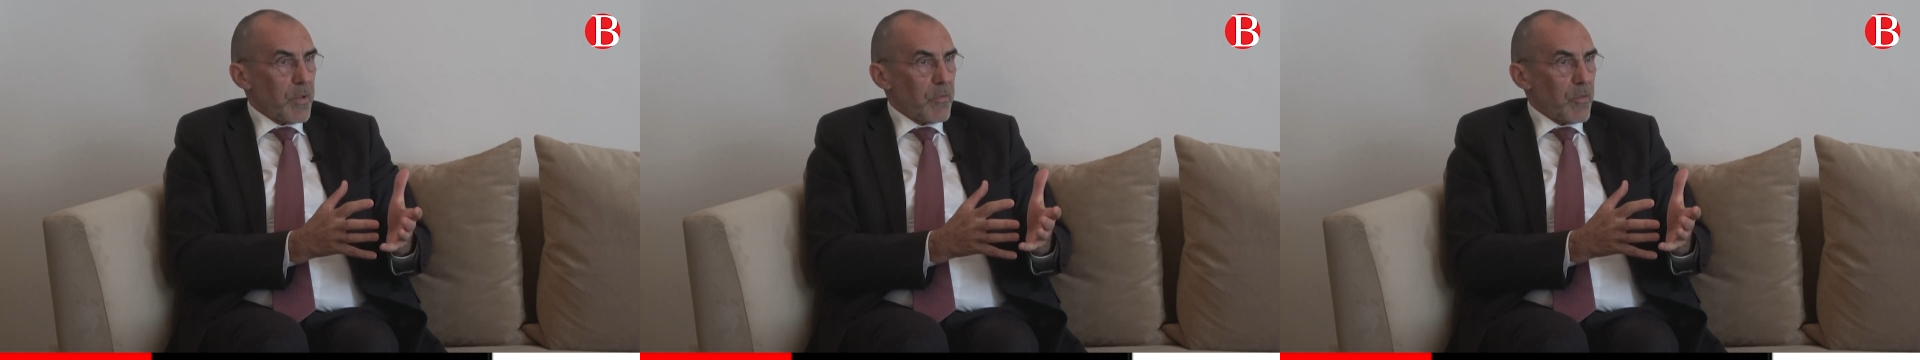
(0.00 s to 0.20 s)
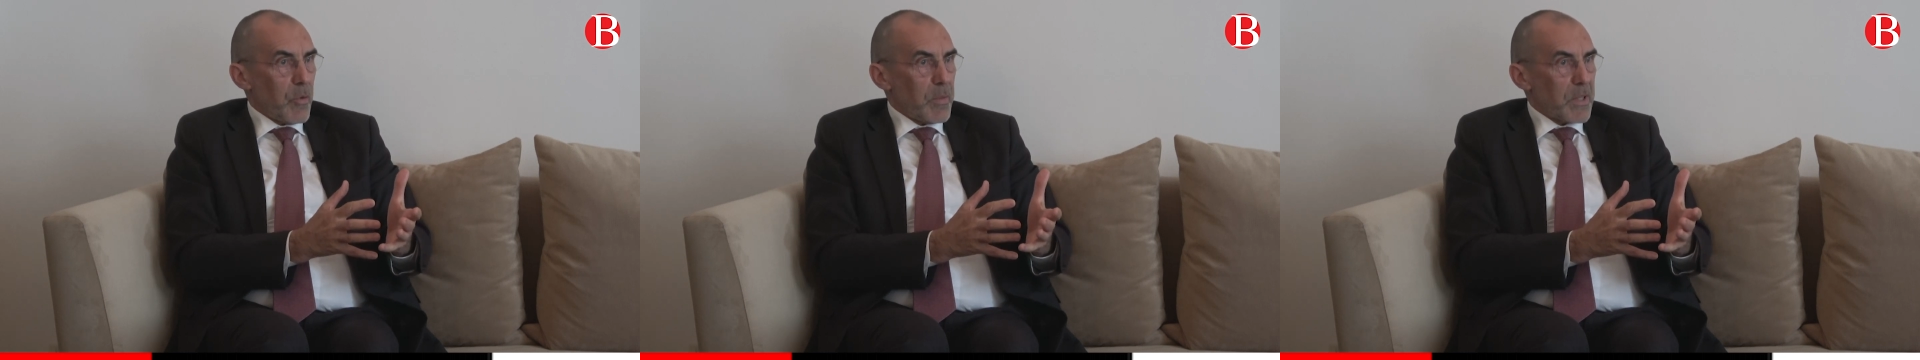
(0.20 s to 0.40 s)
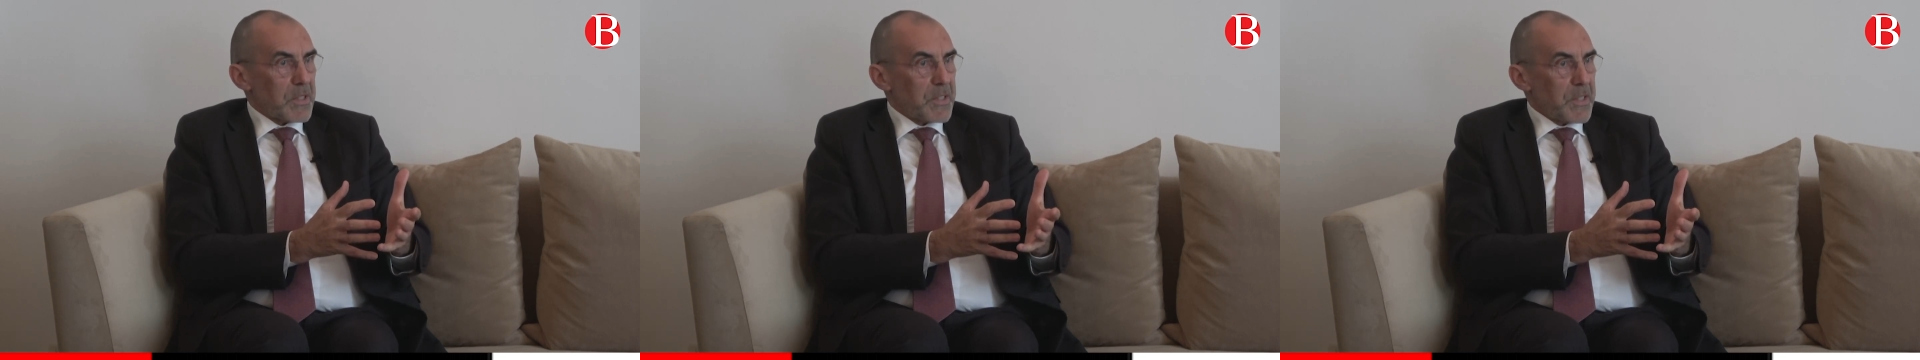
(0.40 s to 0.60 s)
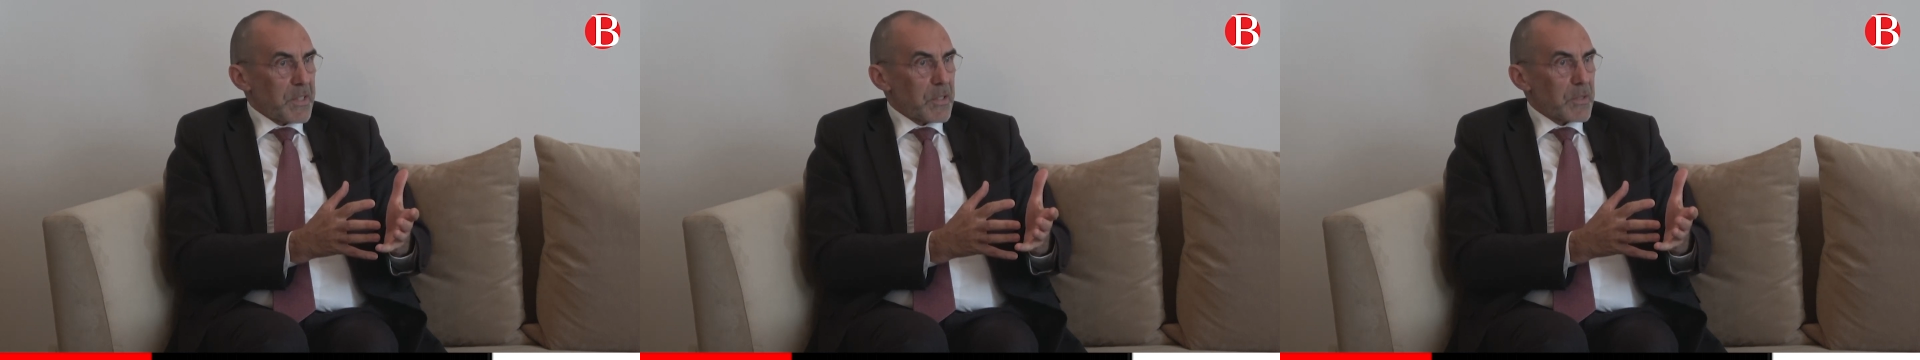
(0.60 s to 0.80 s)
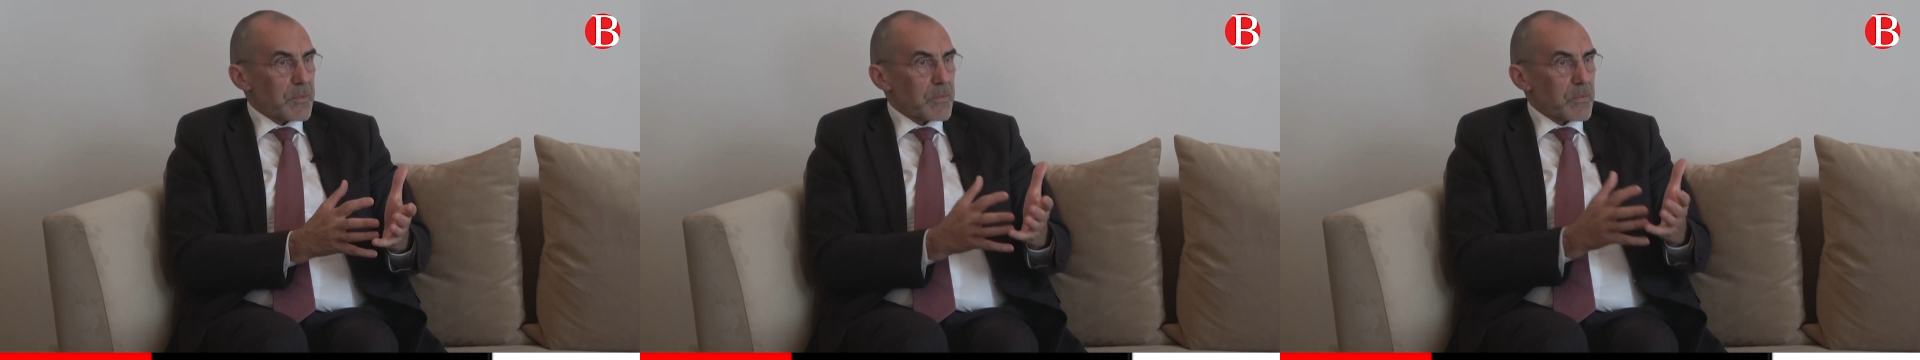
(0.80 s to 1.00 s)

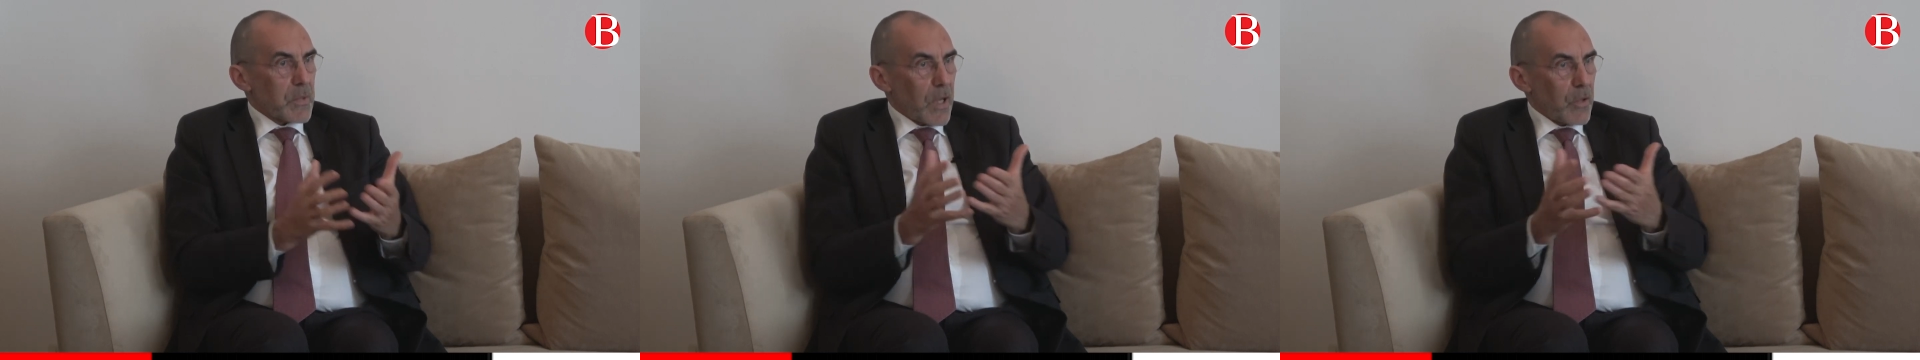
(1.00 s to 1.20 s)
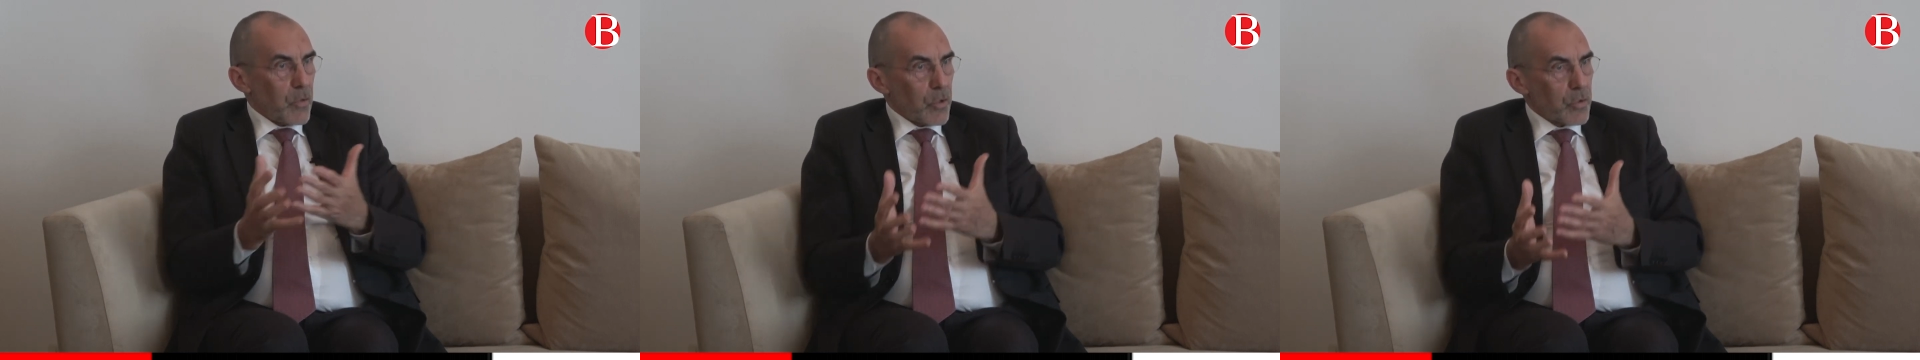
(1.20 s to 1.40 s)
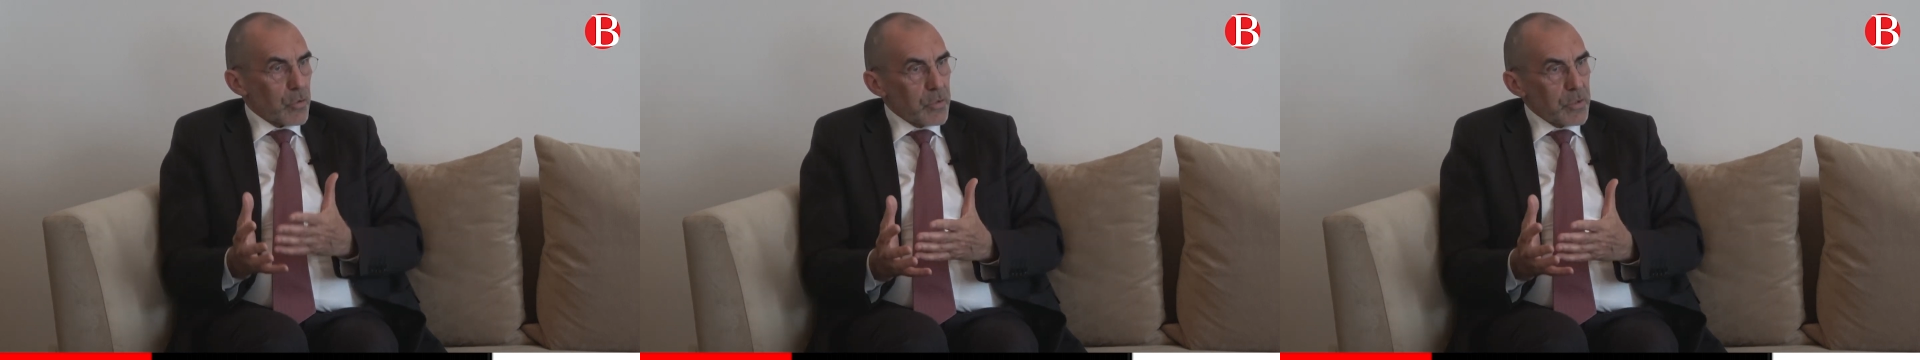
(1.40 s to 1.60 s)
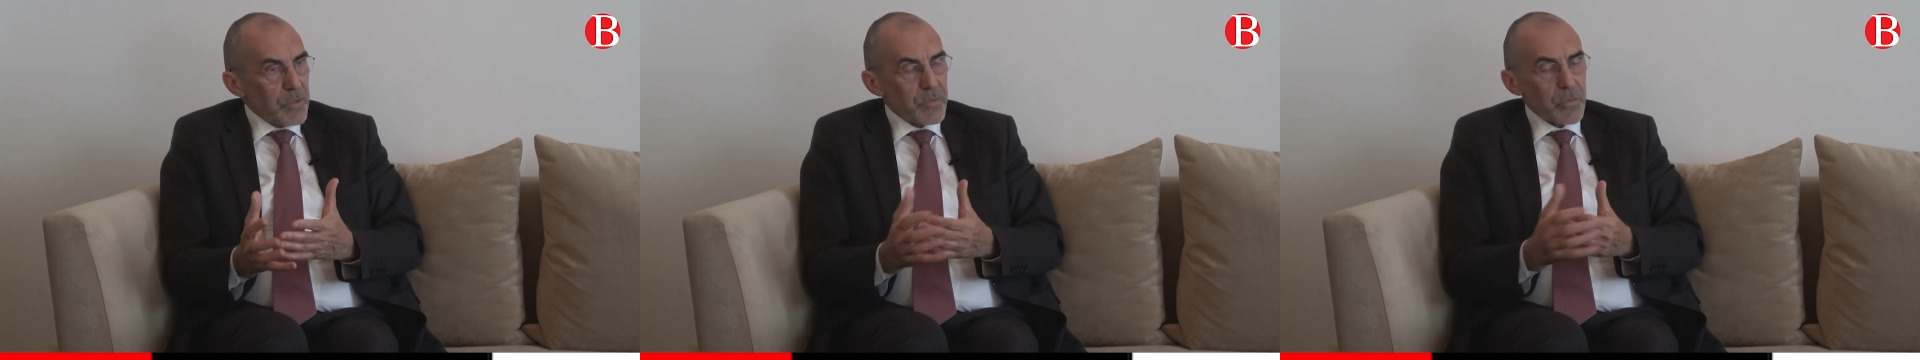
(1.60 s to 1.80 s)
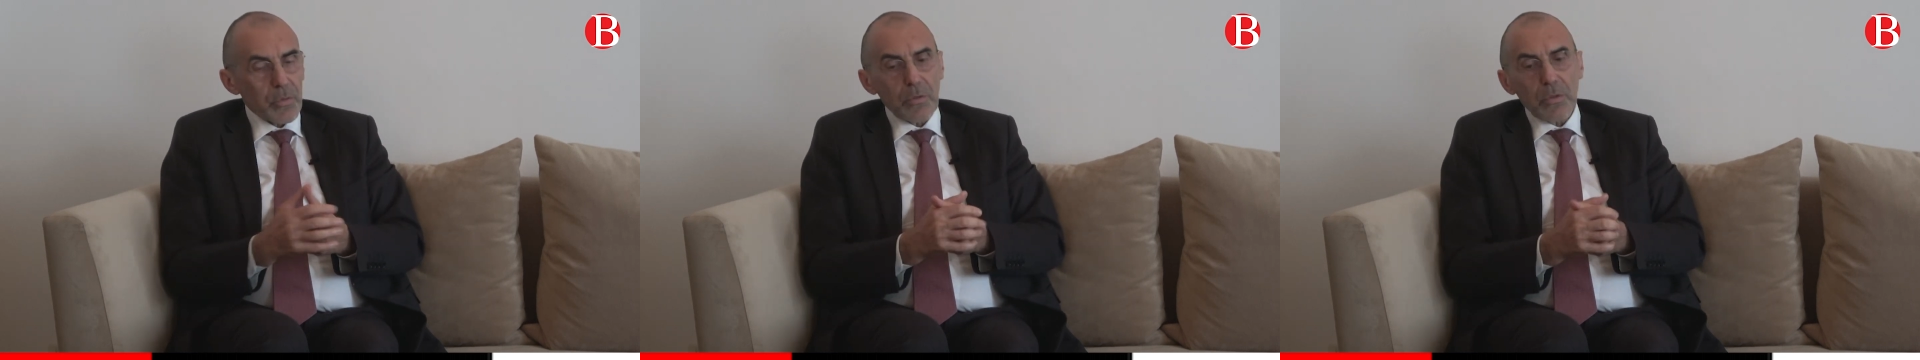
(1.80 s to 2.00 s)
informatique à notre
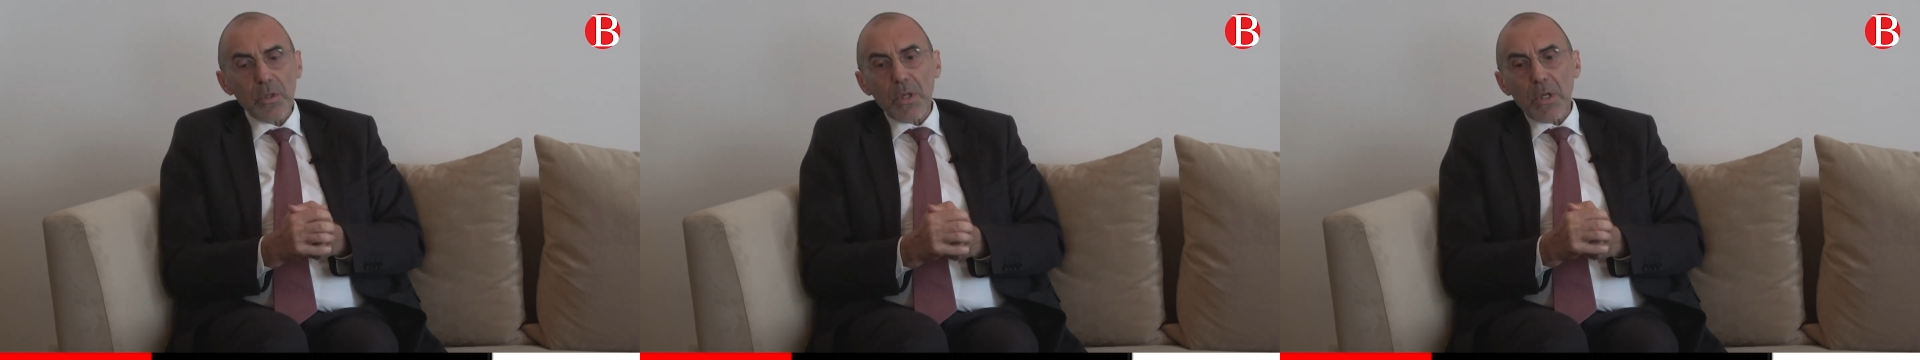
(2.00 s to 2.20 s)
niveau